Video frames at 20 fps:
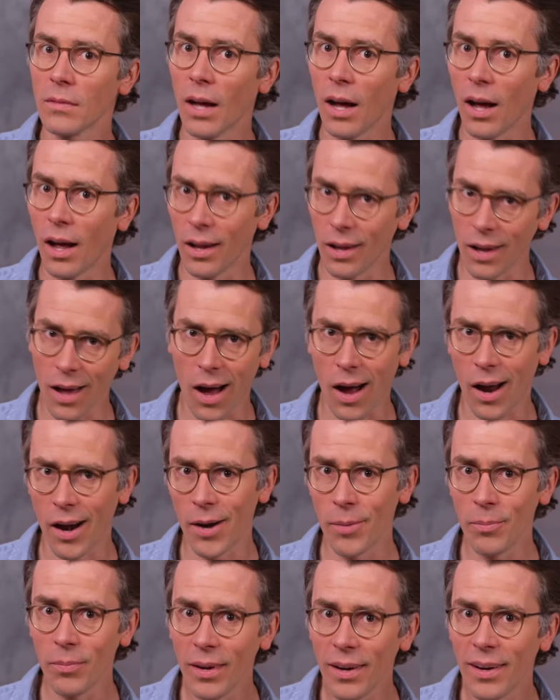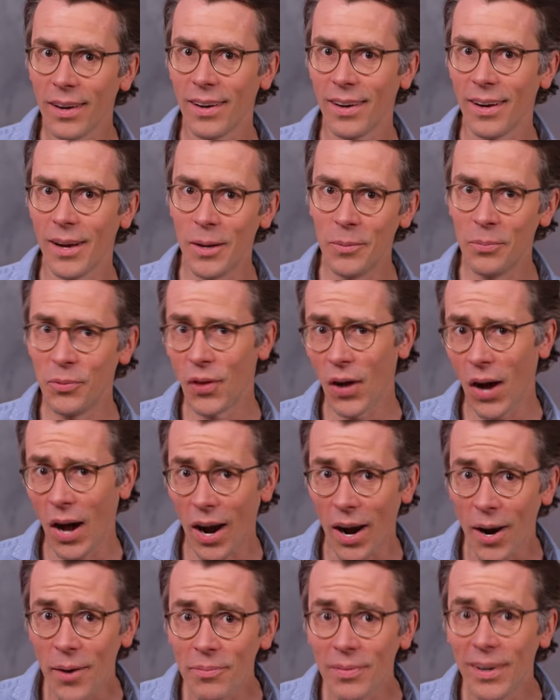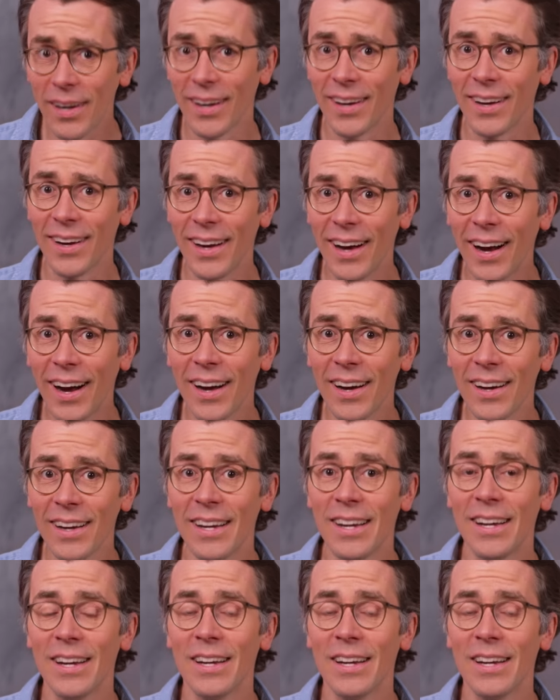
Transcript: Alarm im Darm, ja.